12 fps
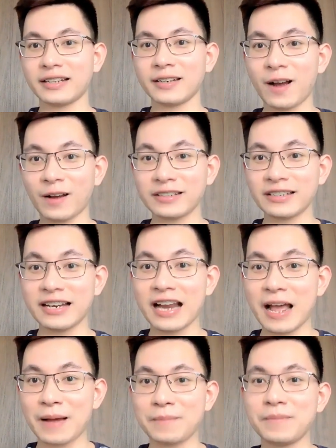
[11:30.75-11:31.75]
đó chính
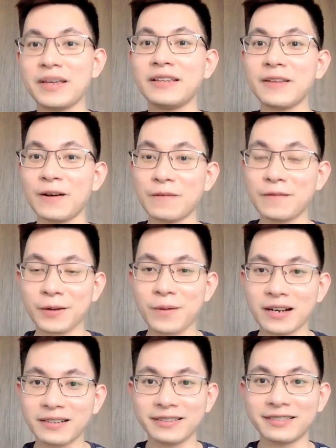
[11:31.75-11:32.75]
là bị nhớ về quá
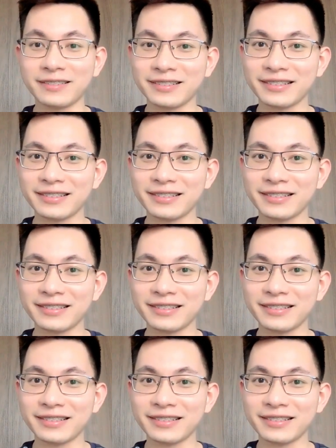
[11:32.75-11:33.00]
khứ